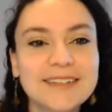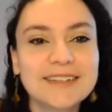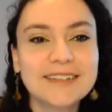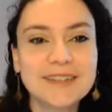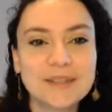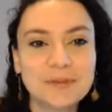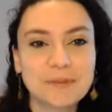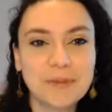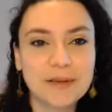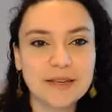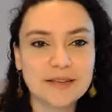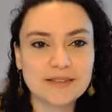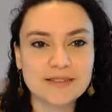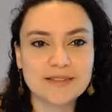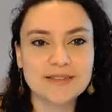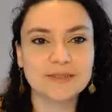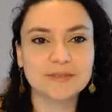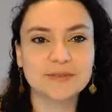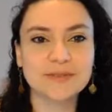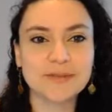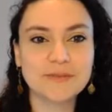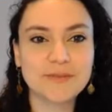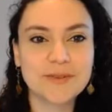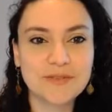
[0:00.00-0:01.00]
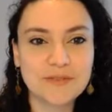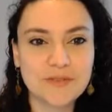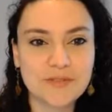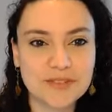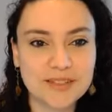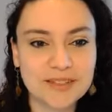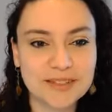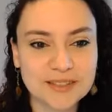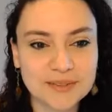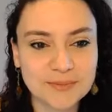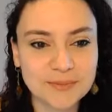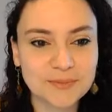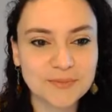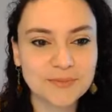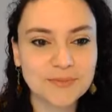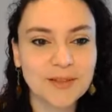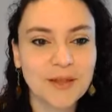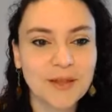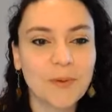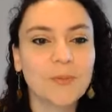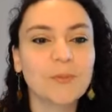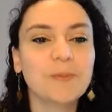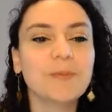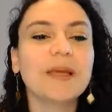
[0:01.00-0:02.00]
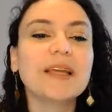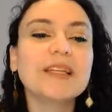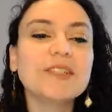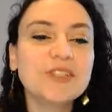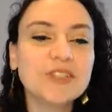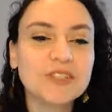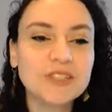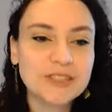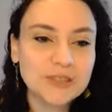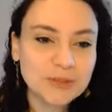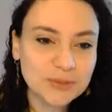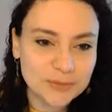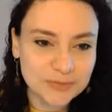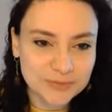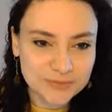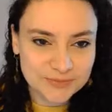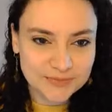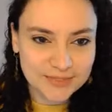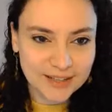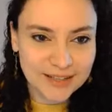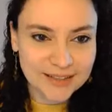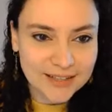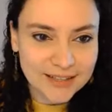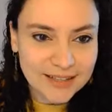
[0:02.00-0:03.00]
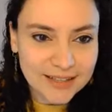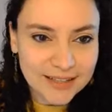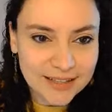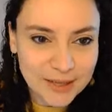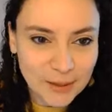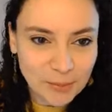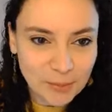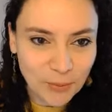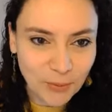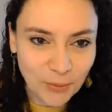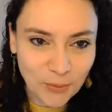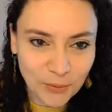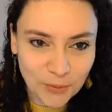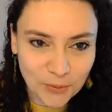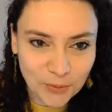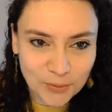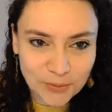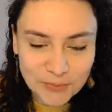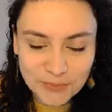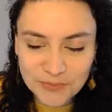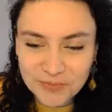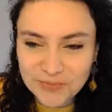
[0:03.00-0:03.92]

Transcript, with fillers: Que bênção na minha vida. Um beijinho, até daqui a pouco.